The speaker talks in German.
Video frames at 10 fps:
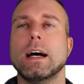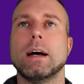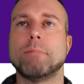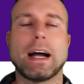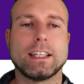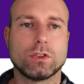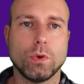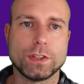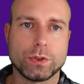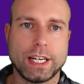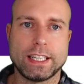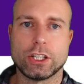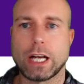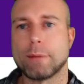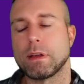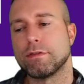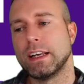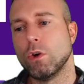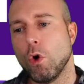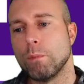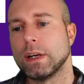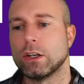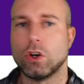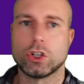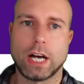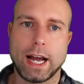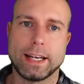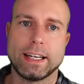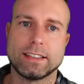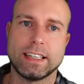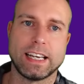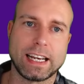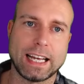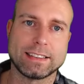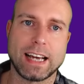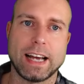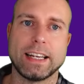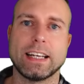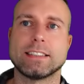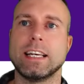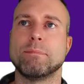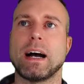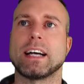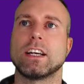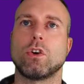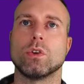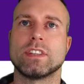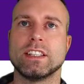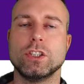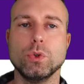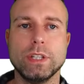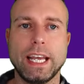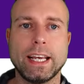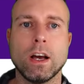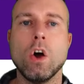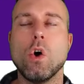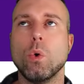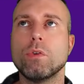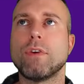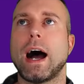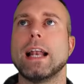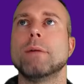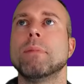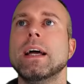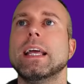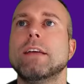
Äh, mache ich sowieso nicht. Ich schreibe da viel um, ich lösche einiges, ich ergänze einiges, ich mache den Content unique und vor allem,